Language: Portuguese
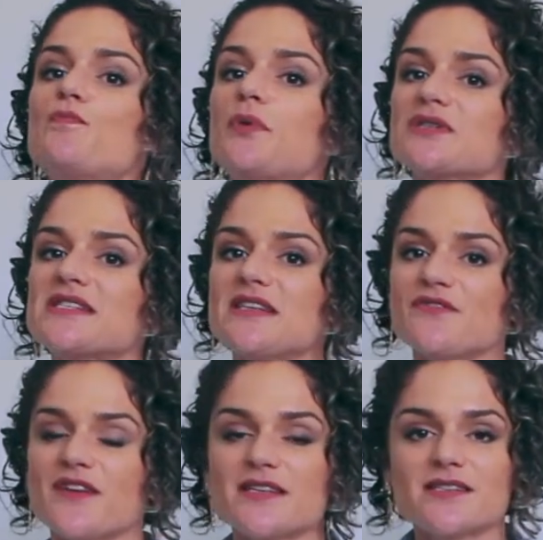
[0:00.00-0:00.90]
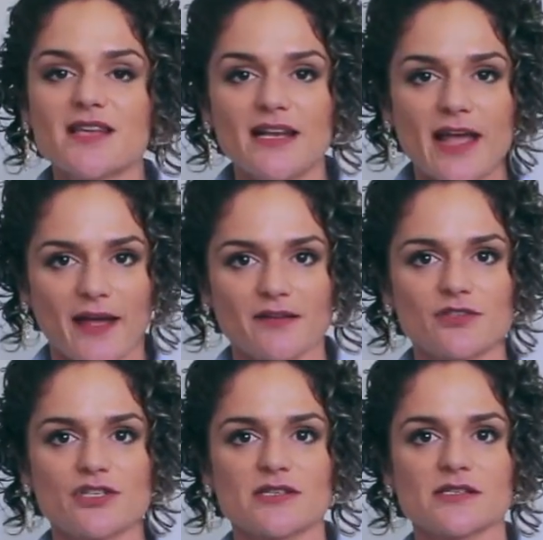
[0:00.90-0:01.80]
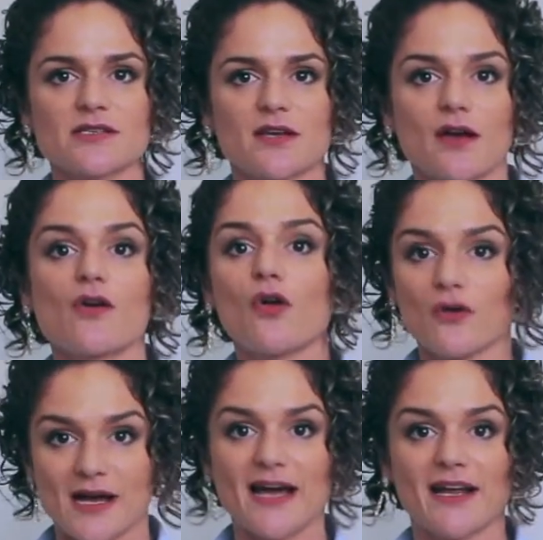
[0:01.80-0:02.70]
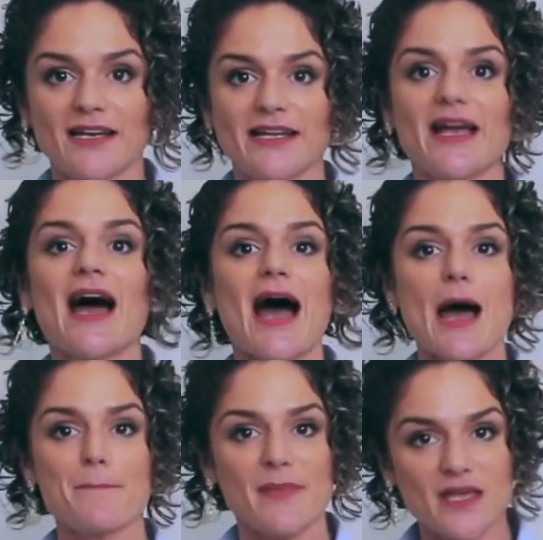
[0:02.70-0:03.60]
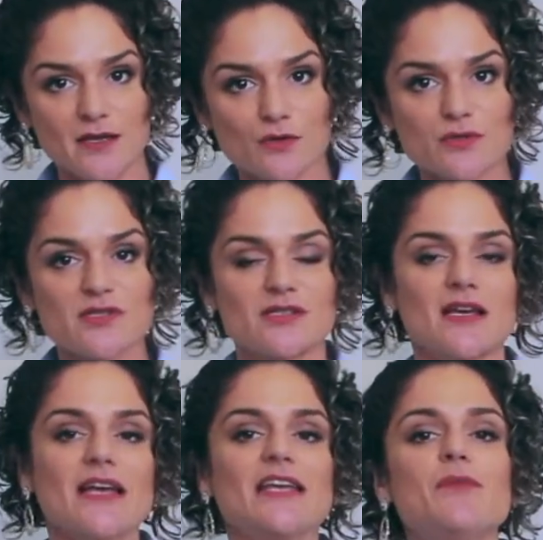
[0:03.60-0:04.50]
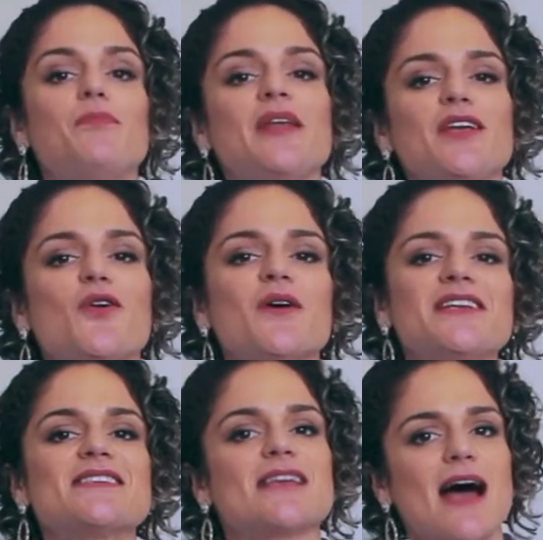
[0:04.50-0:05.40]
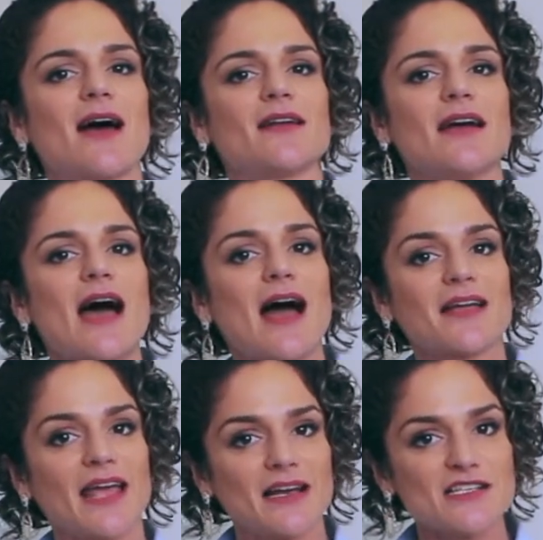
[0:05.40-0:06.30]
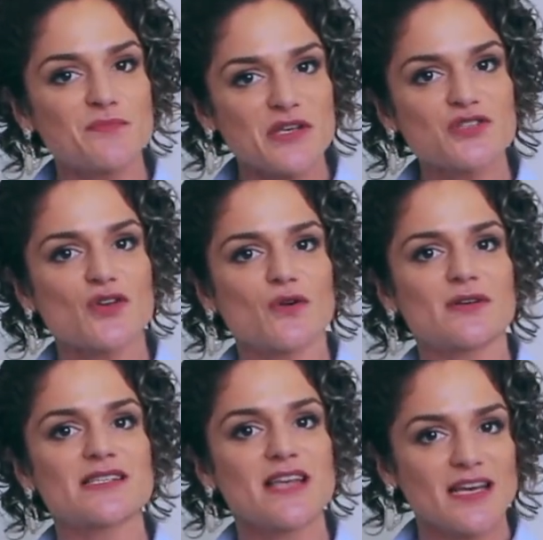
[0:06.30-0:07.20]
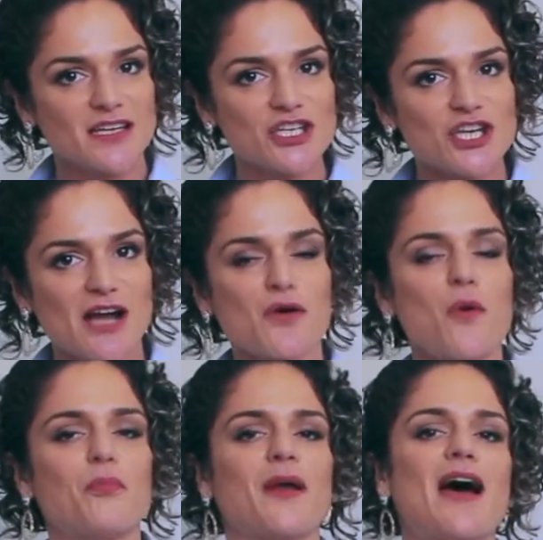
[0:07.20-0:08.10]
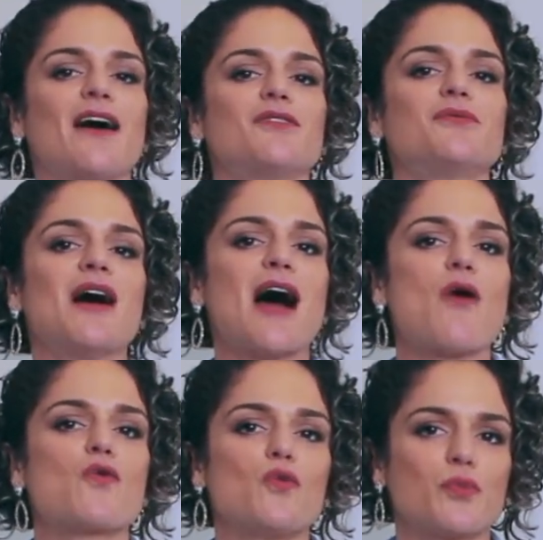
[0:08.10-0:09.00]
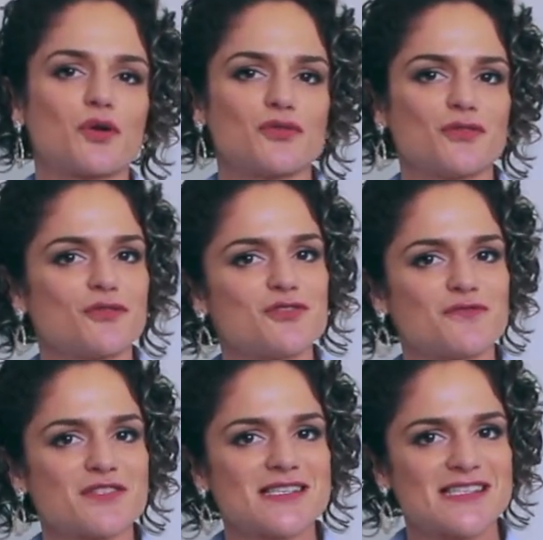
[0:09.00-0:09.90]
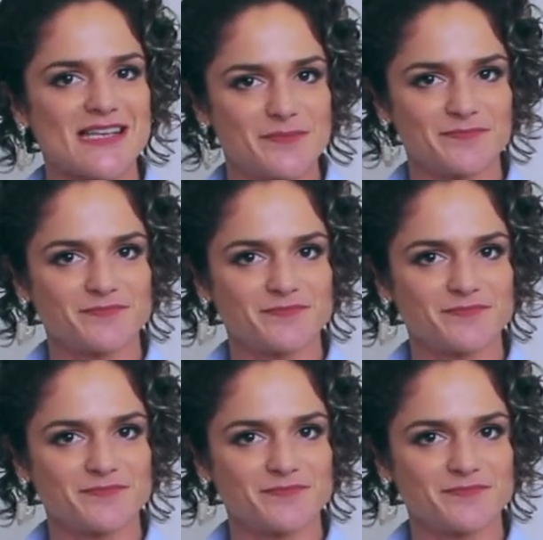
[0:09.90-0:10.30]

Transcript: possíveis clientes, colocar ali amigos e priorizar aquelas pessoas que já compraram algum produto de você.